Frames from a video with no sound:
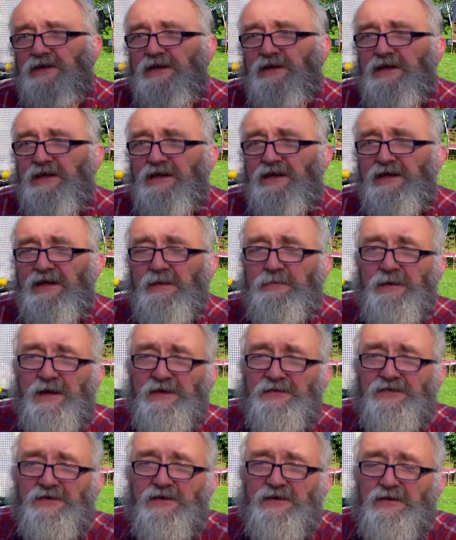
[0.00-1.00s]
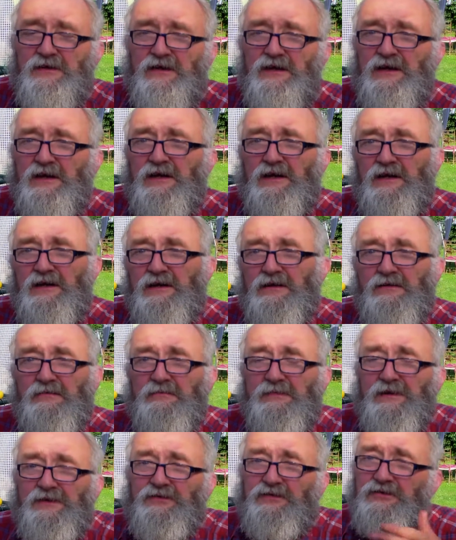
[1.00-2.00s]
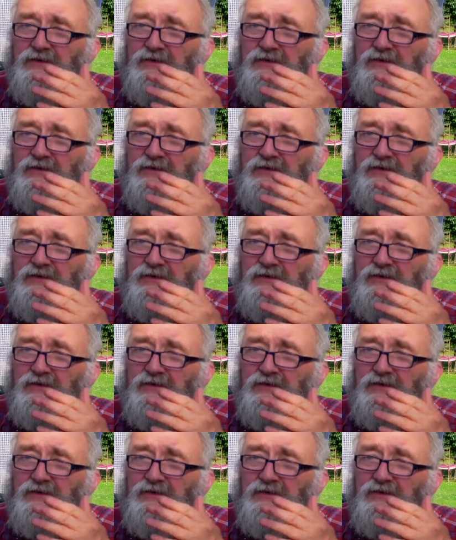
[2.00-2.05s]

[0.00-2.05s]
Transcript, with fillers: des, personnes euh, mises